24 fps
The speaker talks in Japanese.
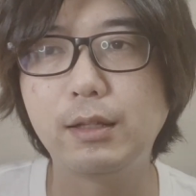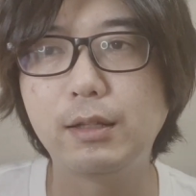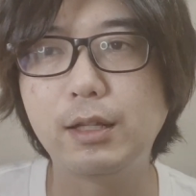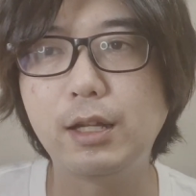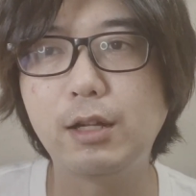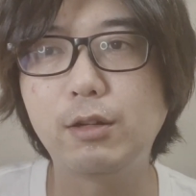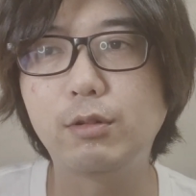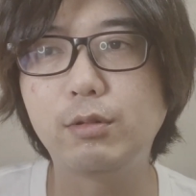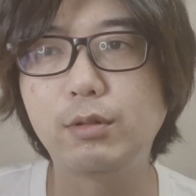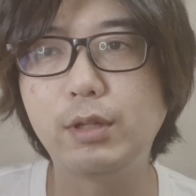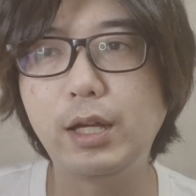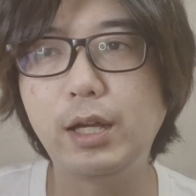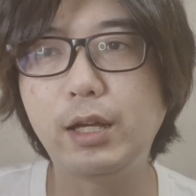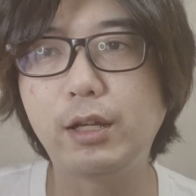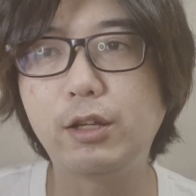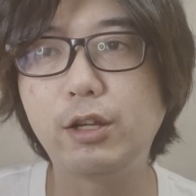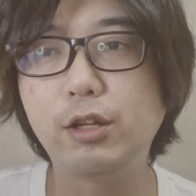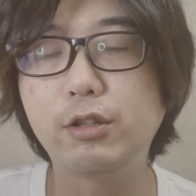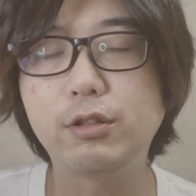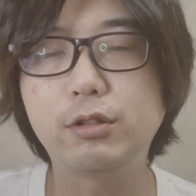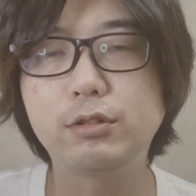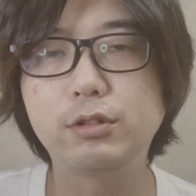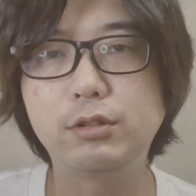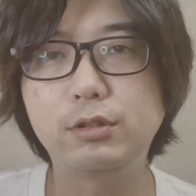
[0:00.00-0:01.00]
なので、
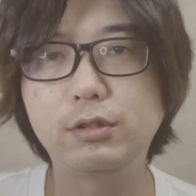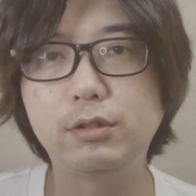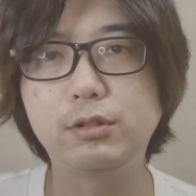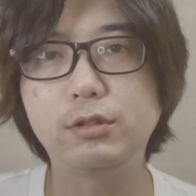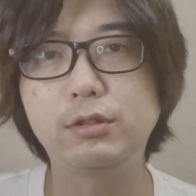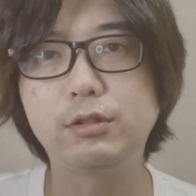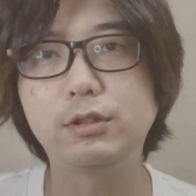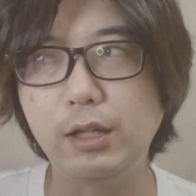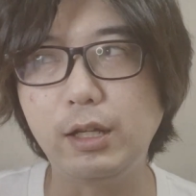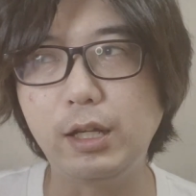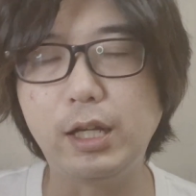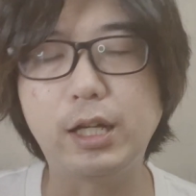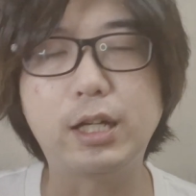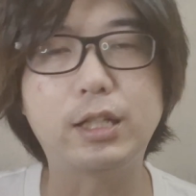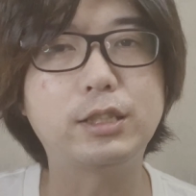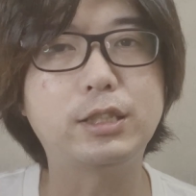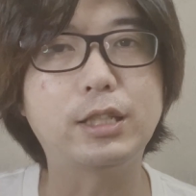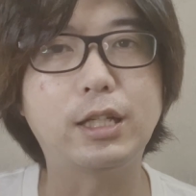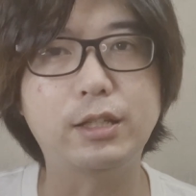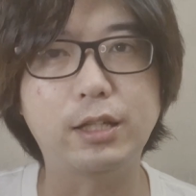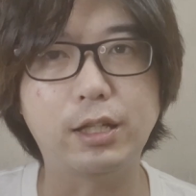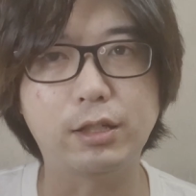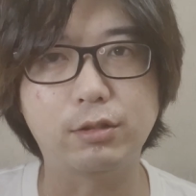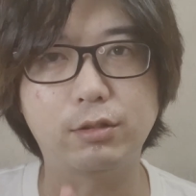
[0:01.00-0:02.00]
結局、
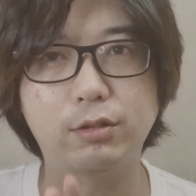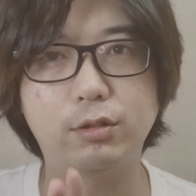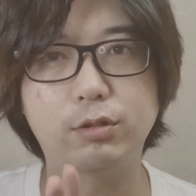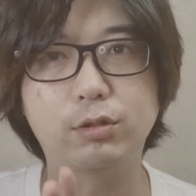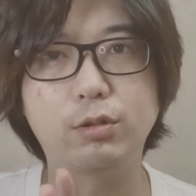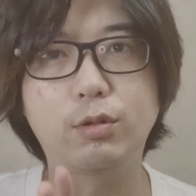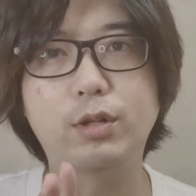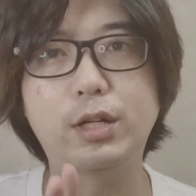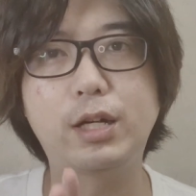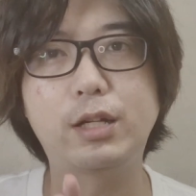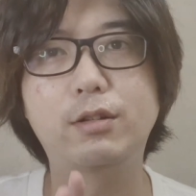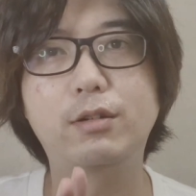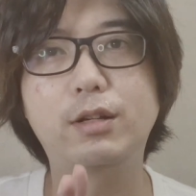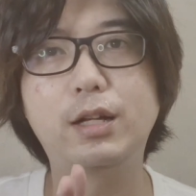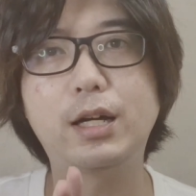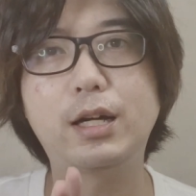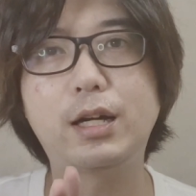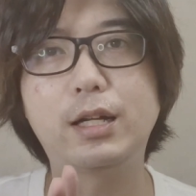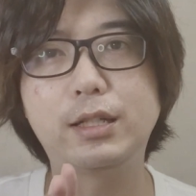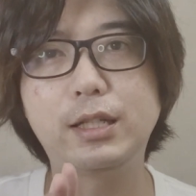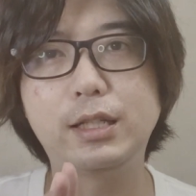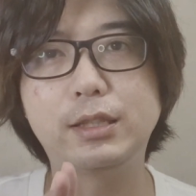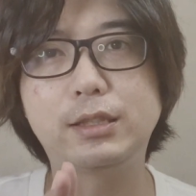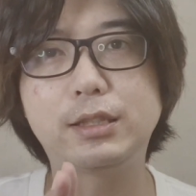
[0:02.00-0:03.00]
エガチャンネルの動画の
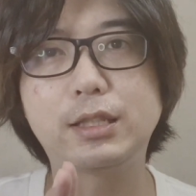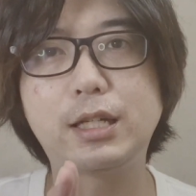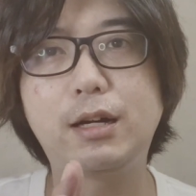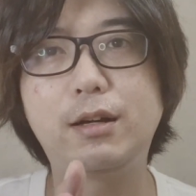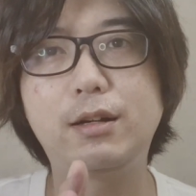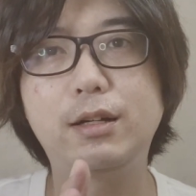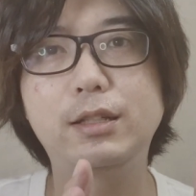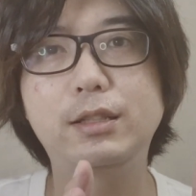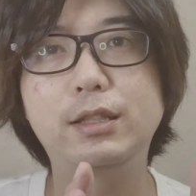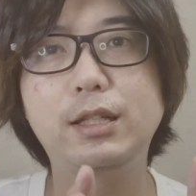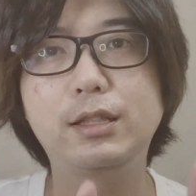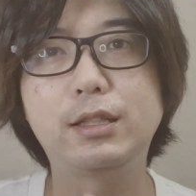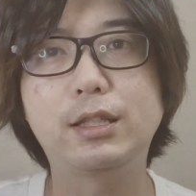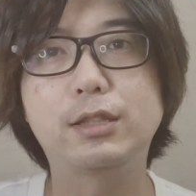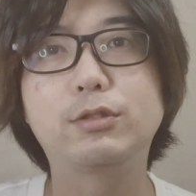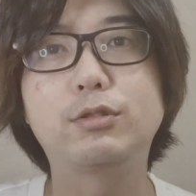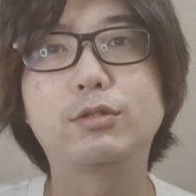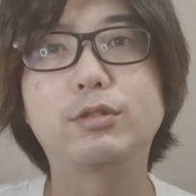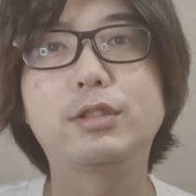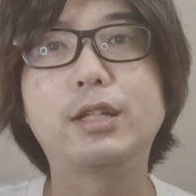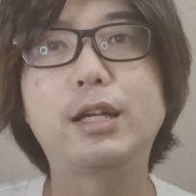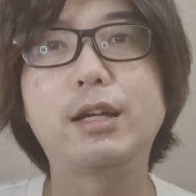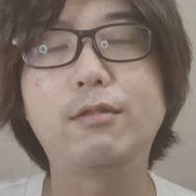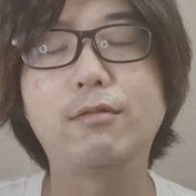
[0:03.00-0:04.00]
中で使われていた
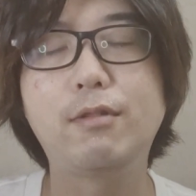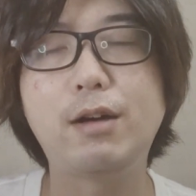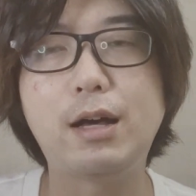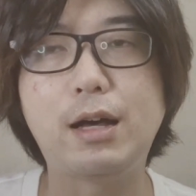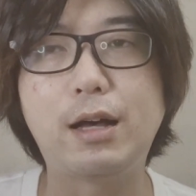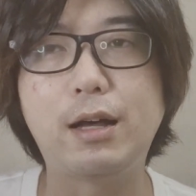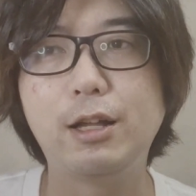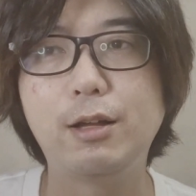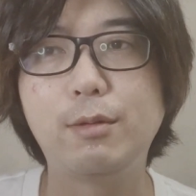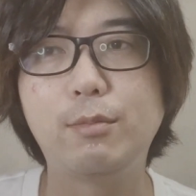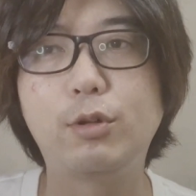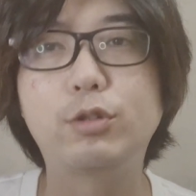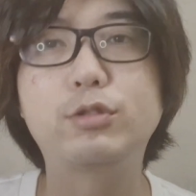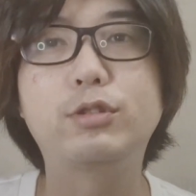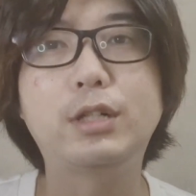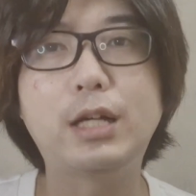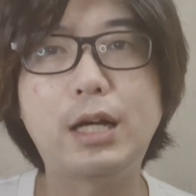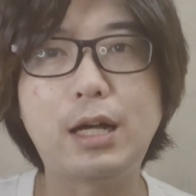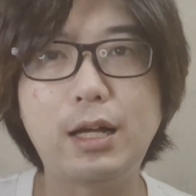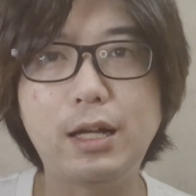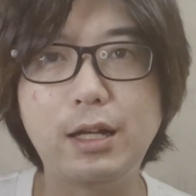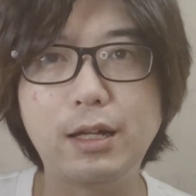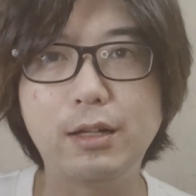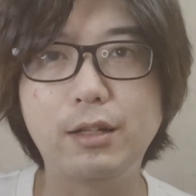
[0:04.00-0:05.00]
素材は、僕
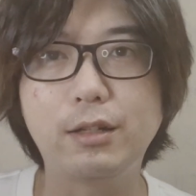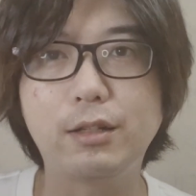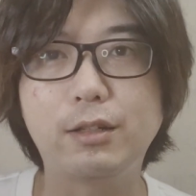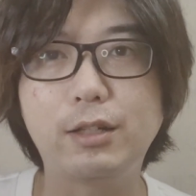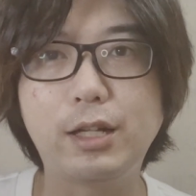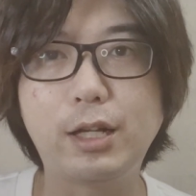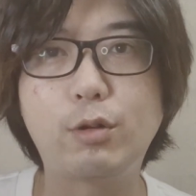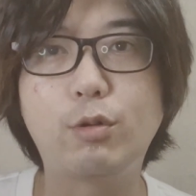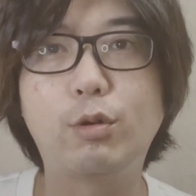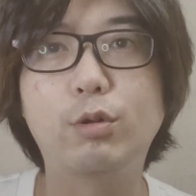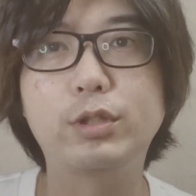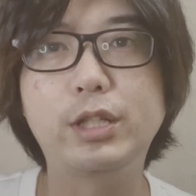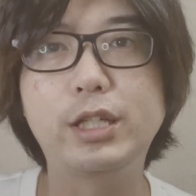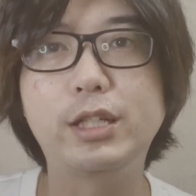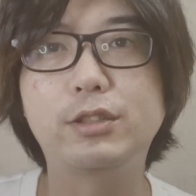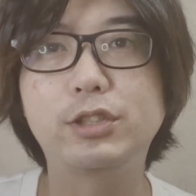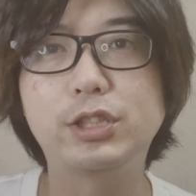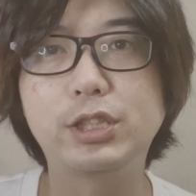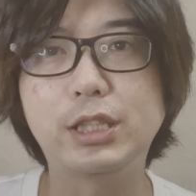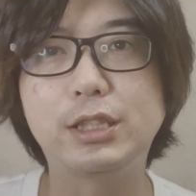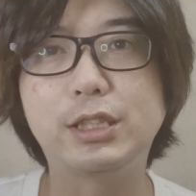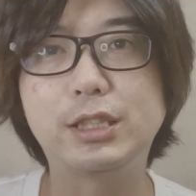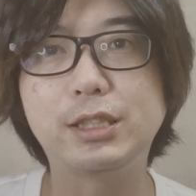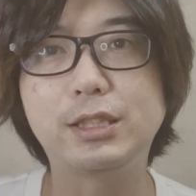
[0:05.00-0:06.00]
がレコーディング
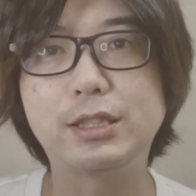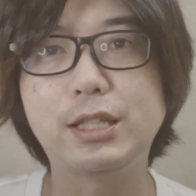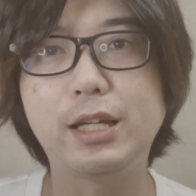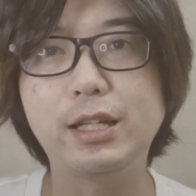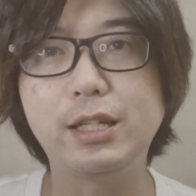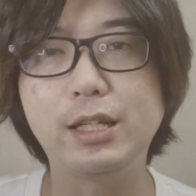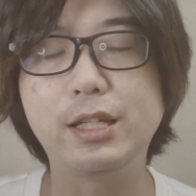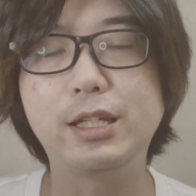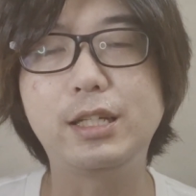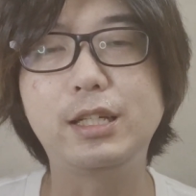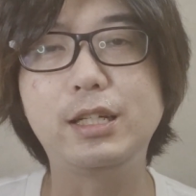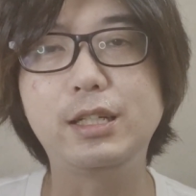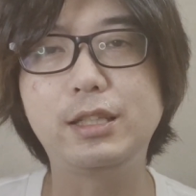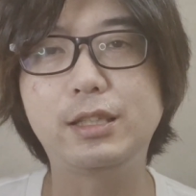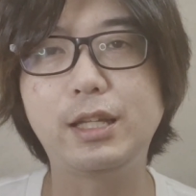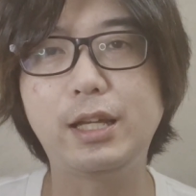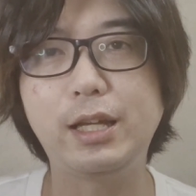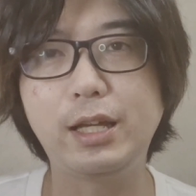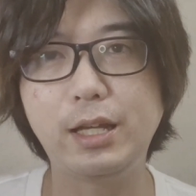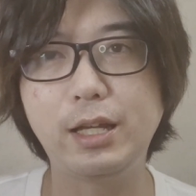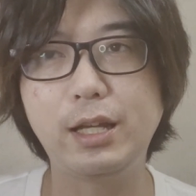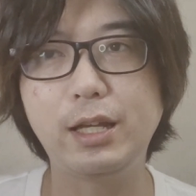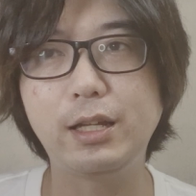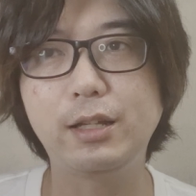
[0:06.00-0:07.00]
して実際に弾い
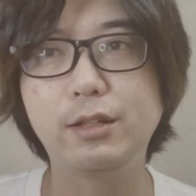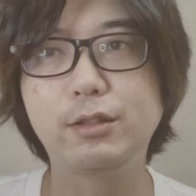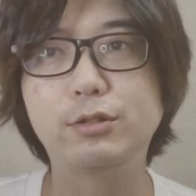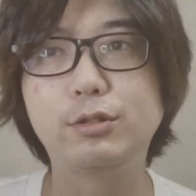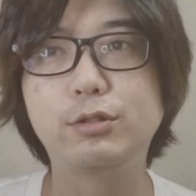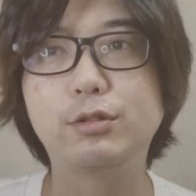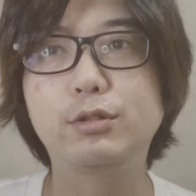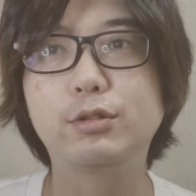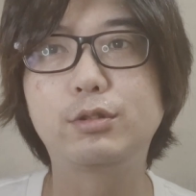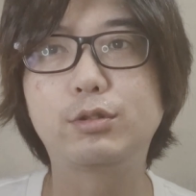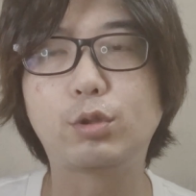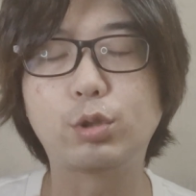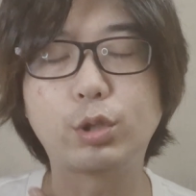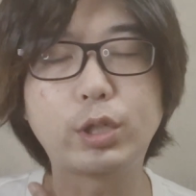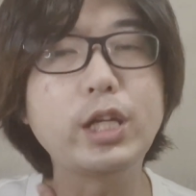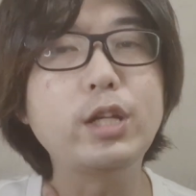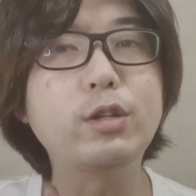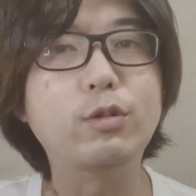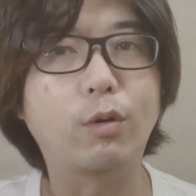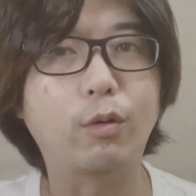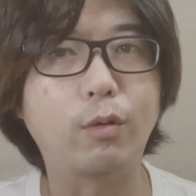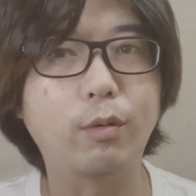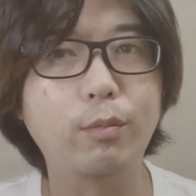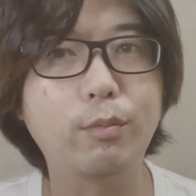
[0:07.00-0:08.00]
てる時
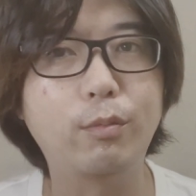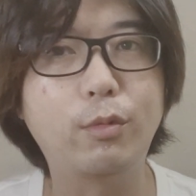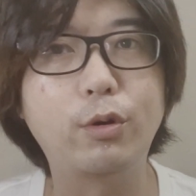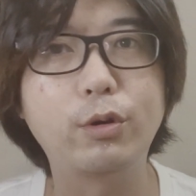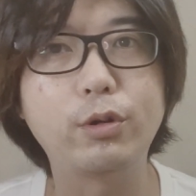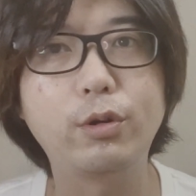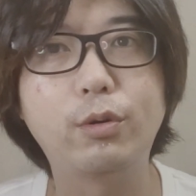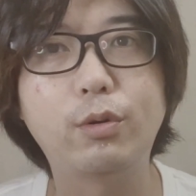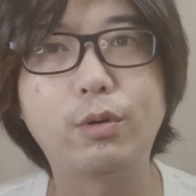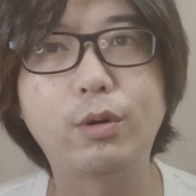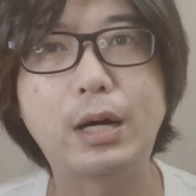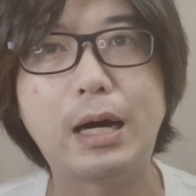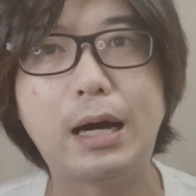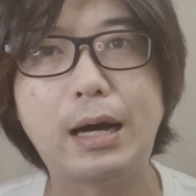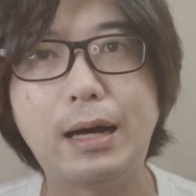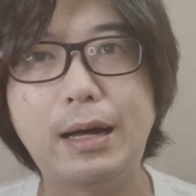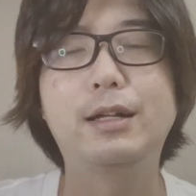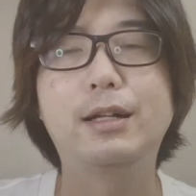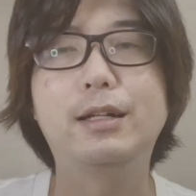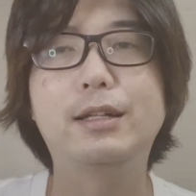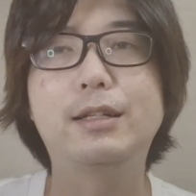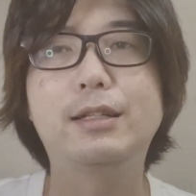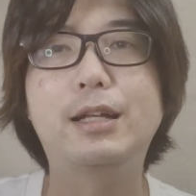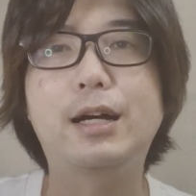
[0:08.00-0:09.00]
の模様が
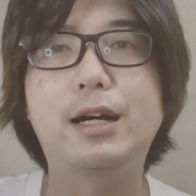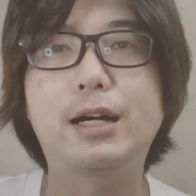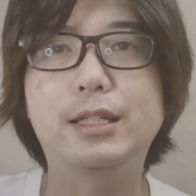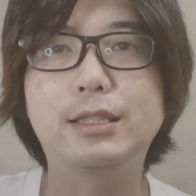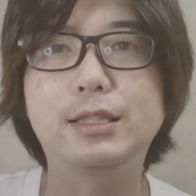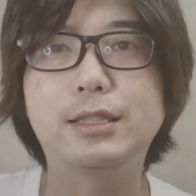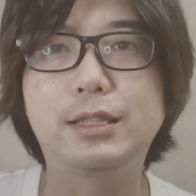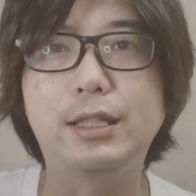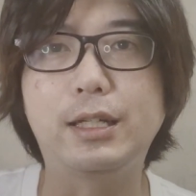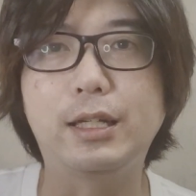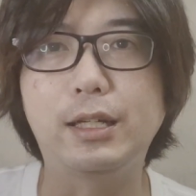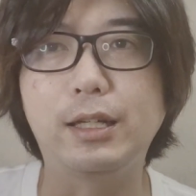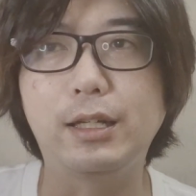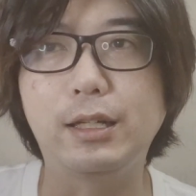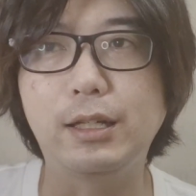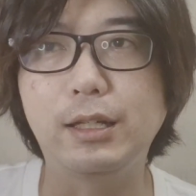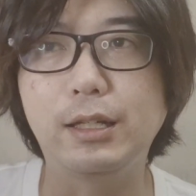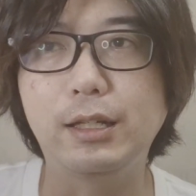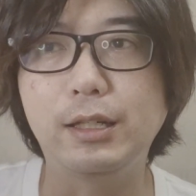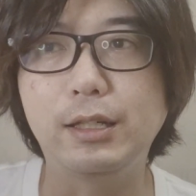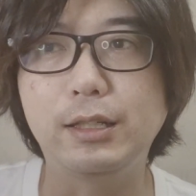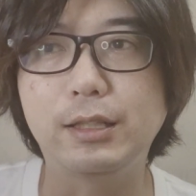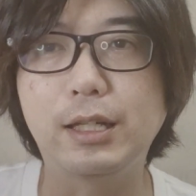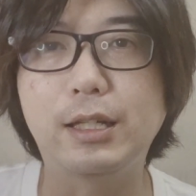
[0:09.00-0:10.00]
流して
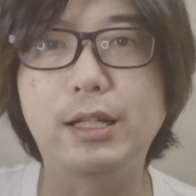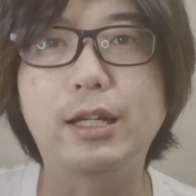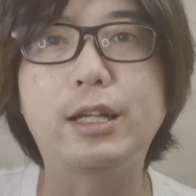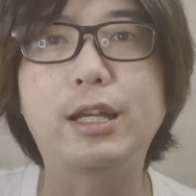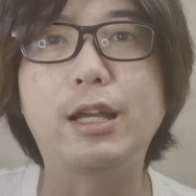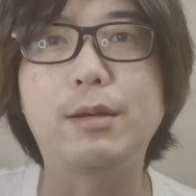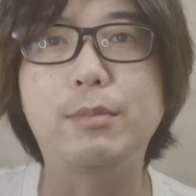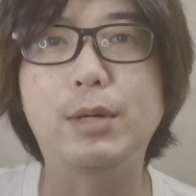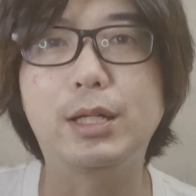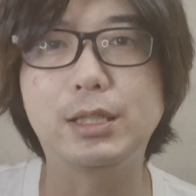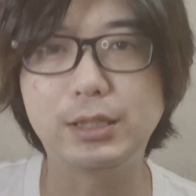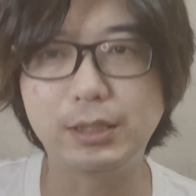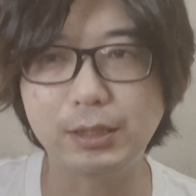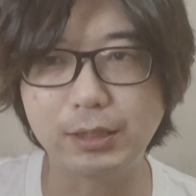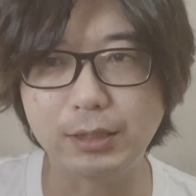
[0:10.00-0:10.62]
いただけまし